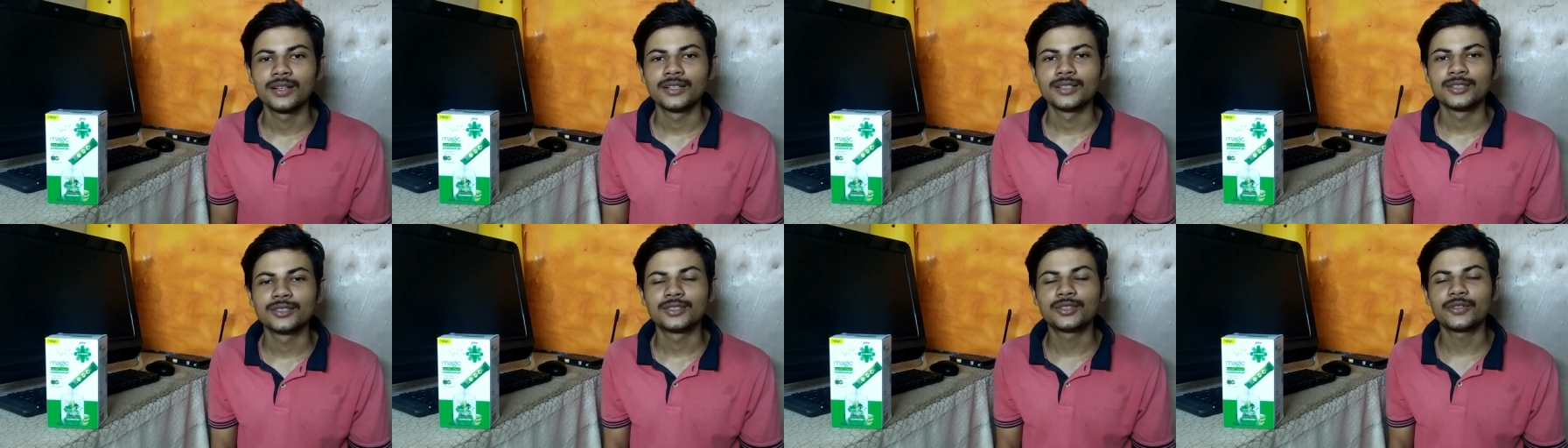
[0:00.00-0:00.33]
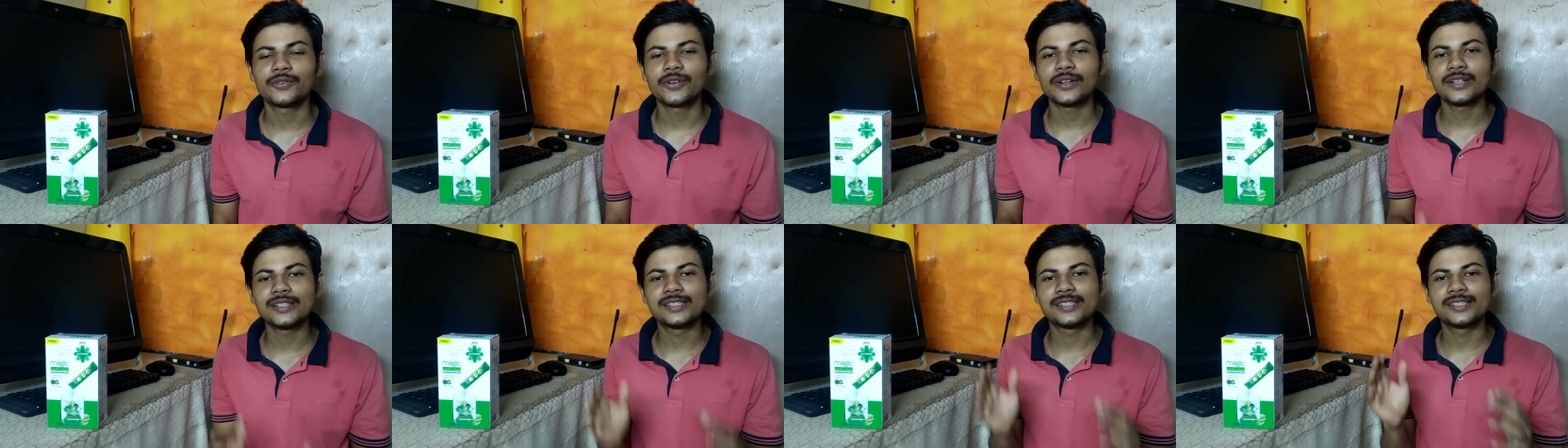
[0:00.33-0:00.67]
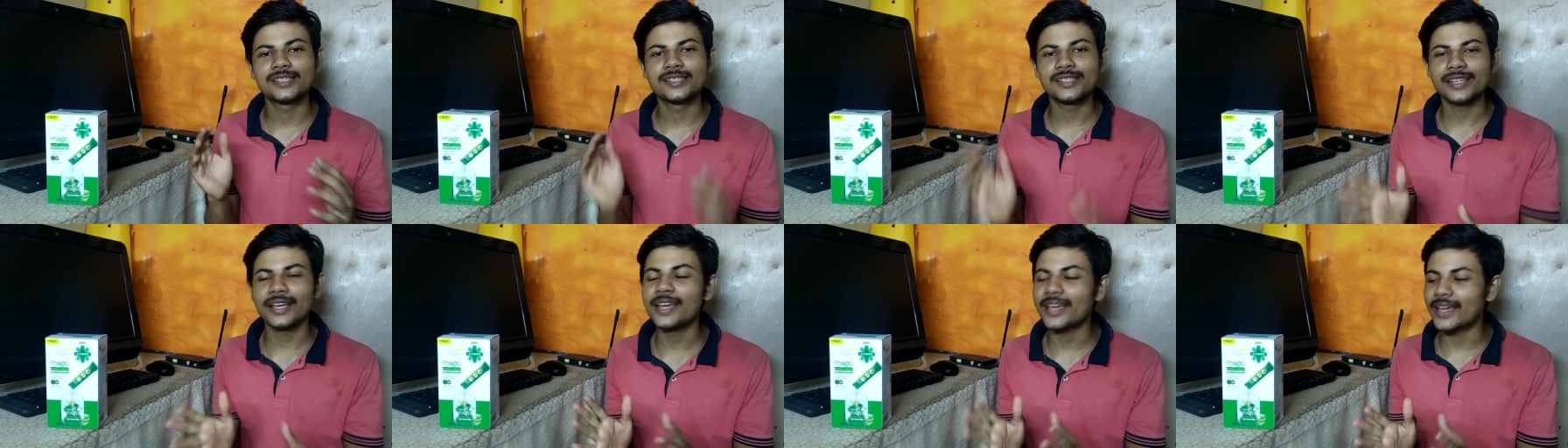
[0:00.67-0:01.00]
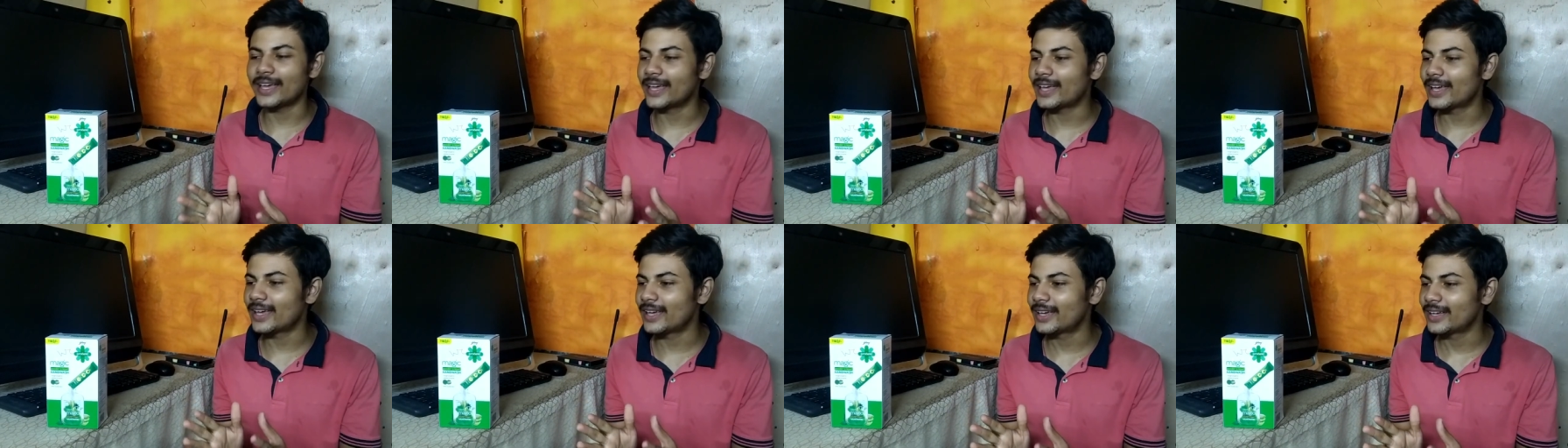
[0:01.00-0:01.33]
सो so फ्रेंड्स ये
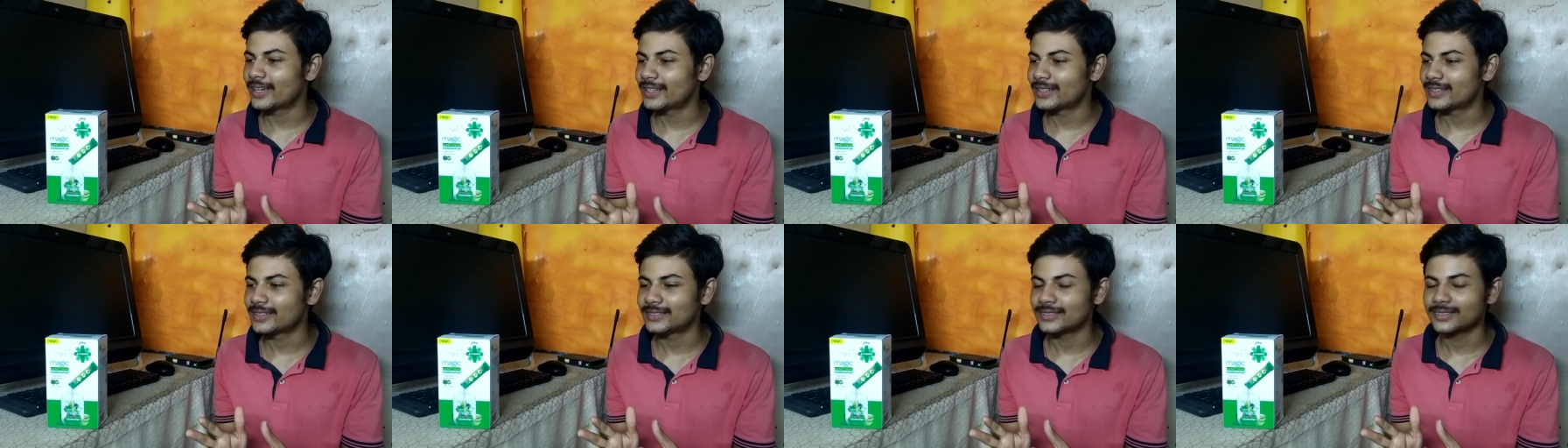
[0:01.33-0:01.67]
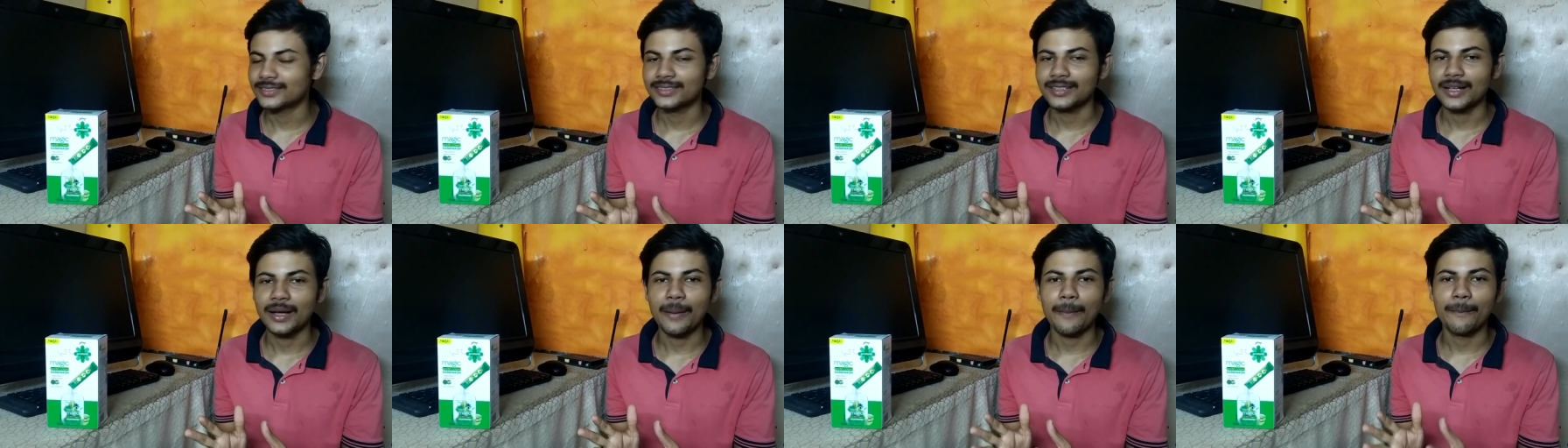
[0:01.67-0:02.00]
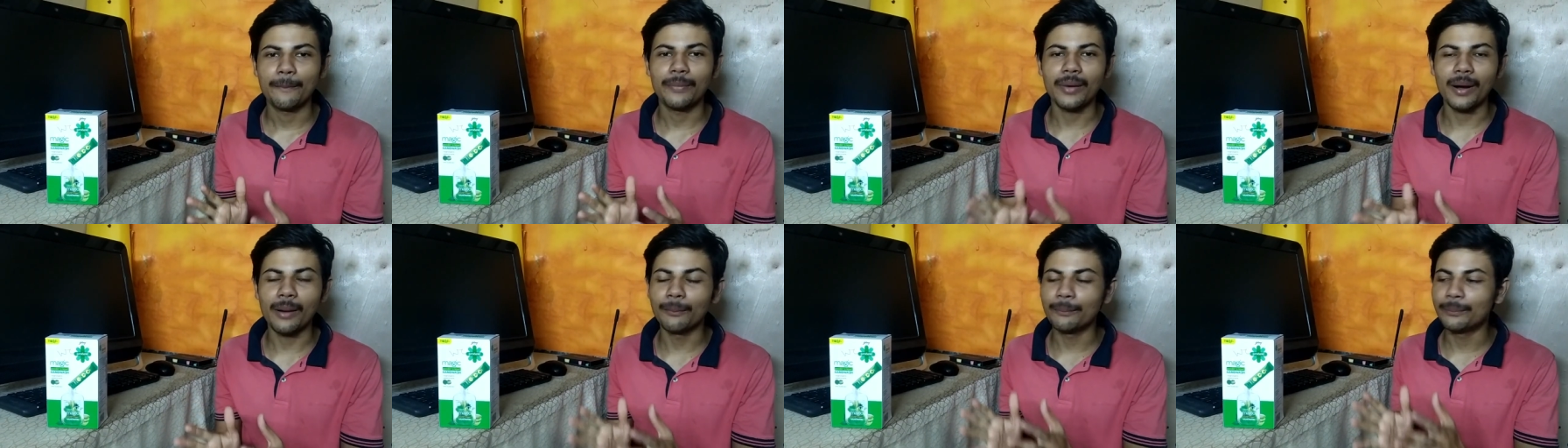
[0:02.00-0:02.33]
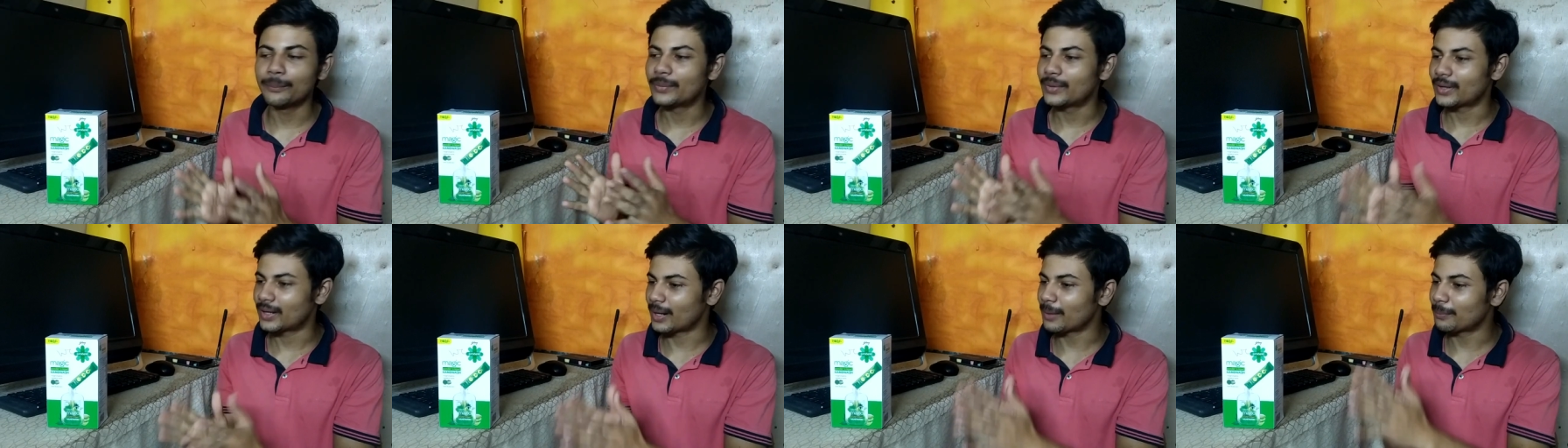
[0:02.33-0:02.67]
है पंप
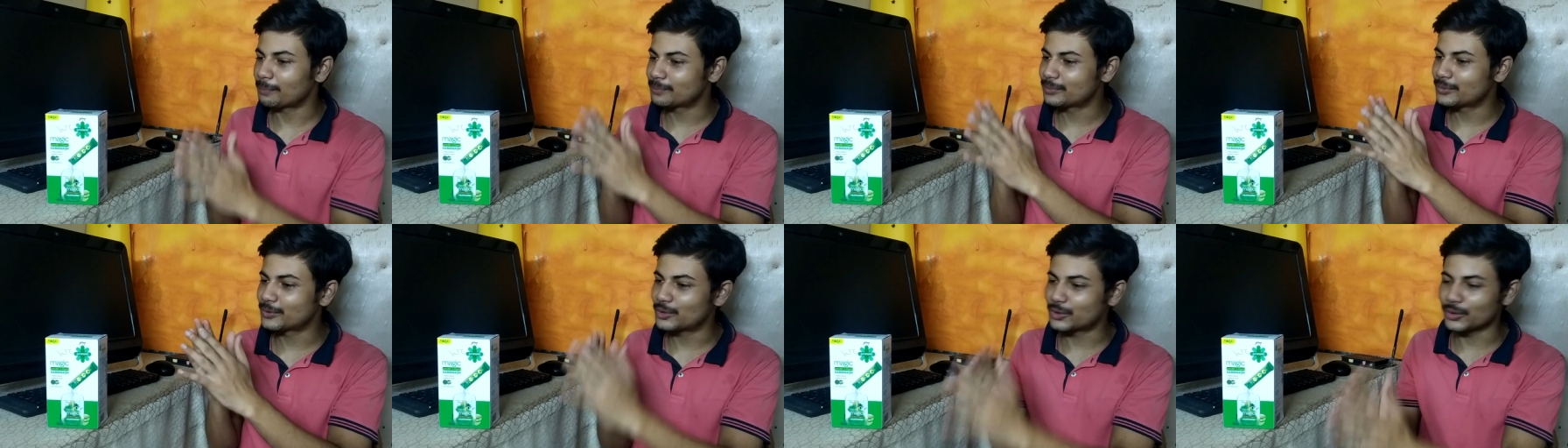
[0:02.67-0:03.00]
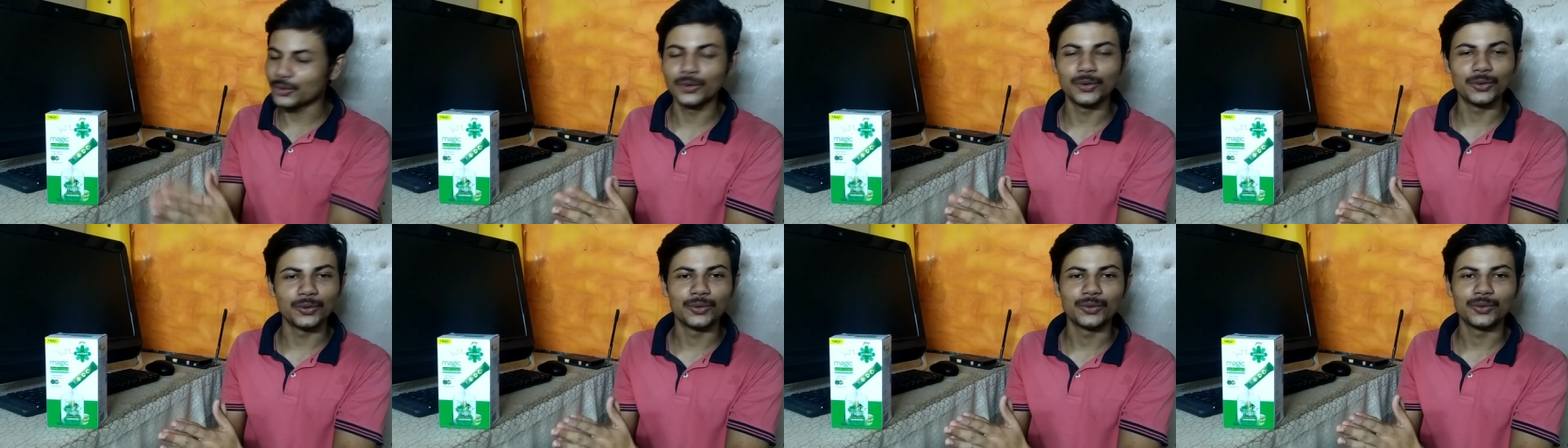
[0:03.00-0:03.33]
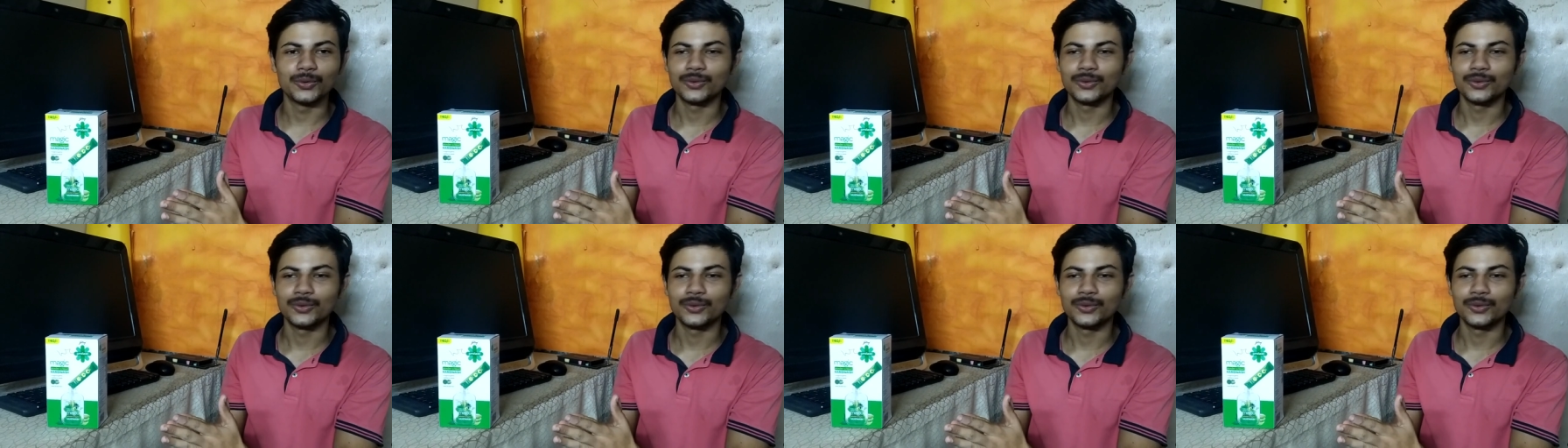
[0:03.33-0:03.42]
रब छू